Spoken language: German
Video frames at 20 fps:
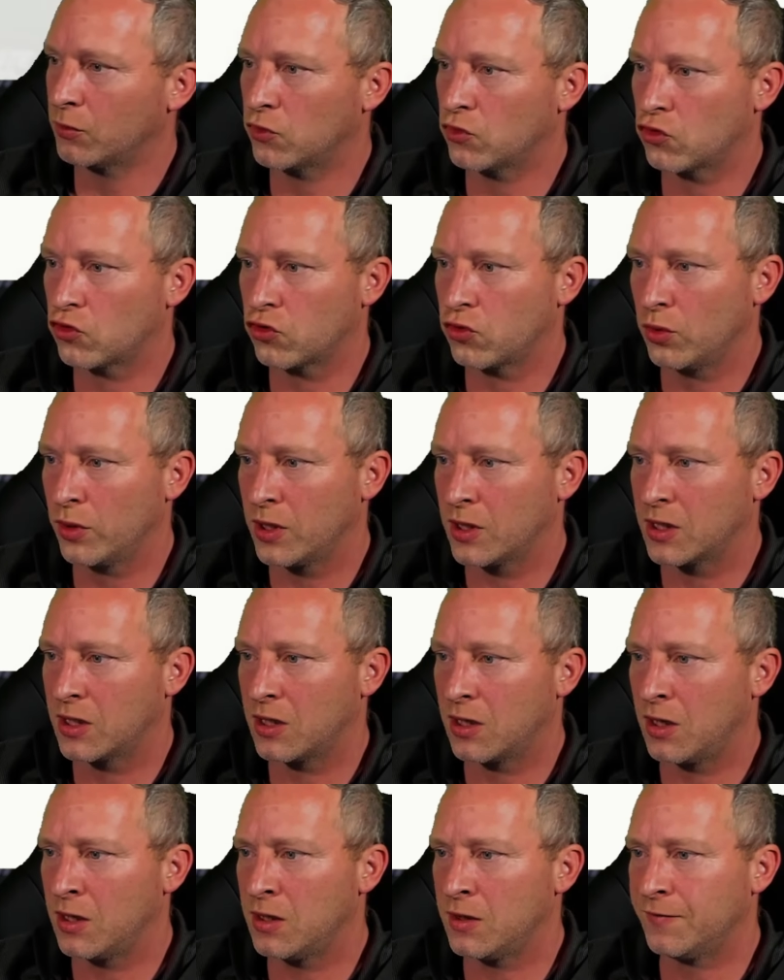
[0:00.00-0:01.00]
ein schöner
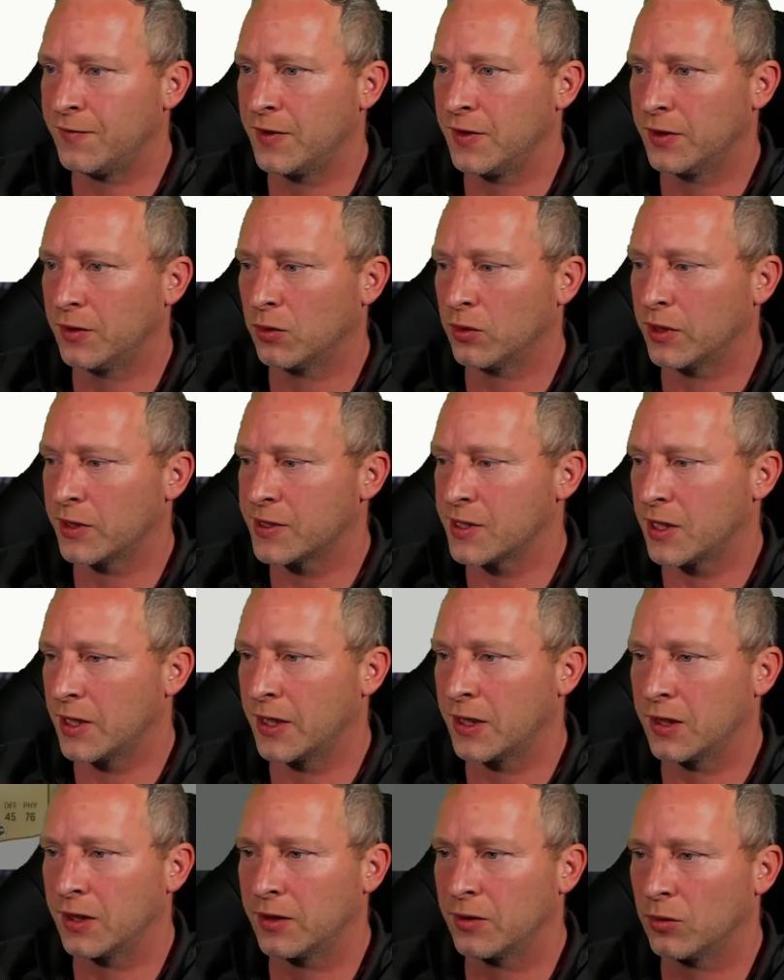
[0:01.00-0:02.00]
Kracher fehlt doch jetzt
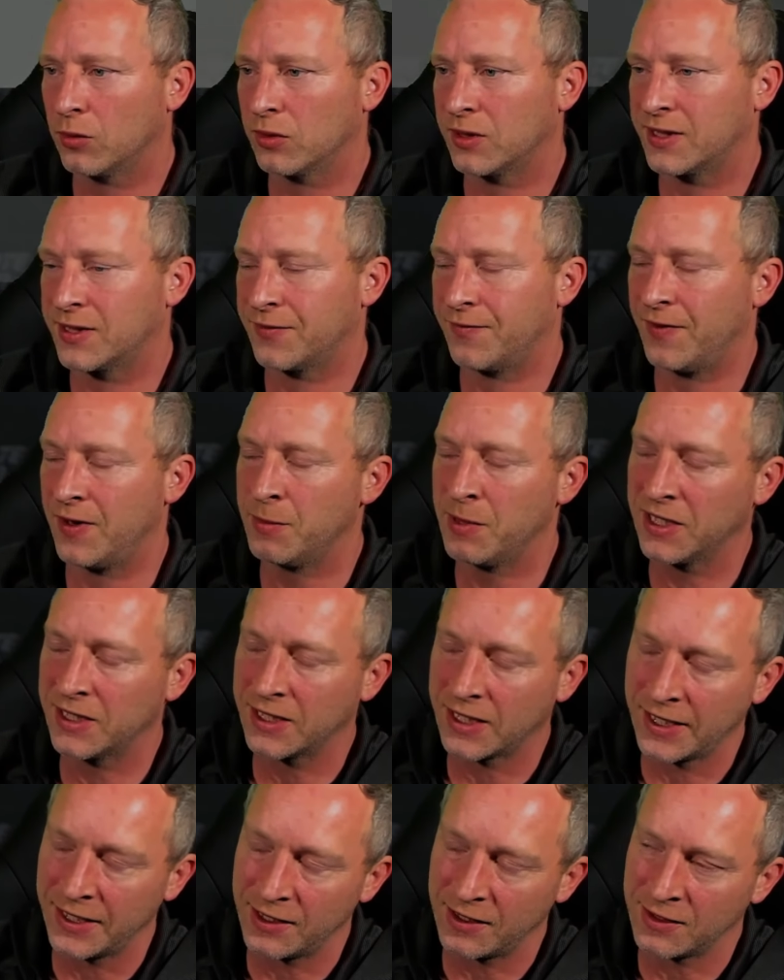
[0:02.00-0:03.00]
eigentlich noch. Bema
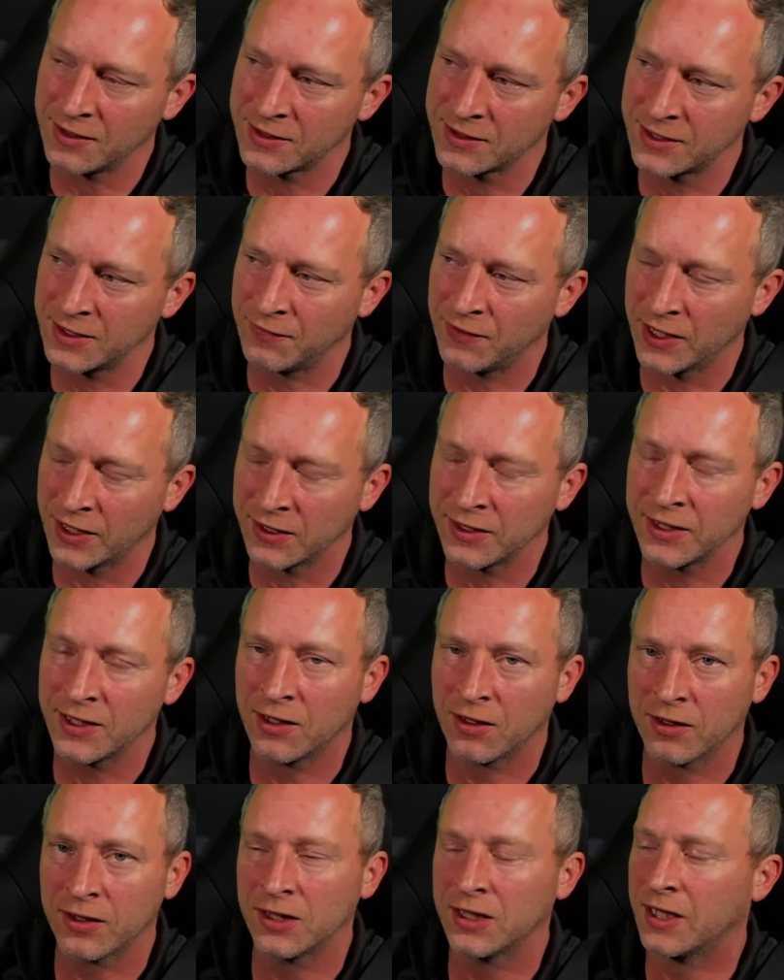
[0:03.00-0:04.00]
83er, war das nicht
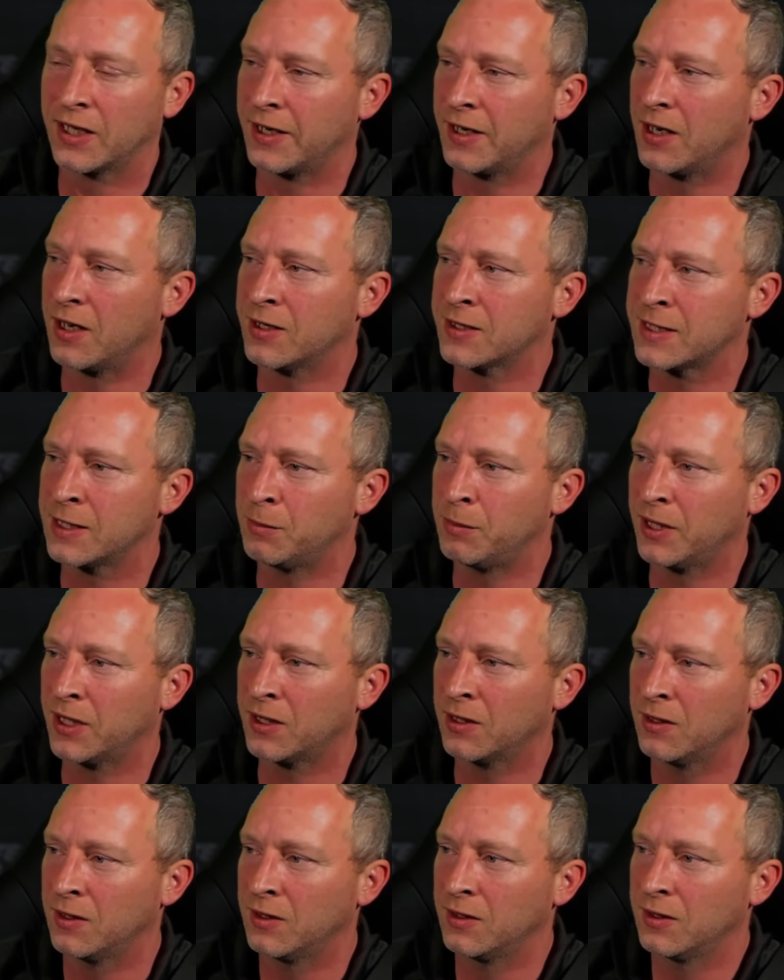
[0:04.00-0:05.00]
gerade ein 83er Pack?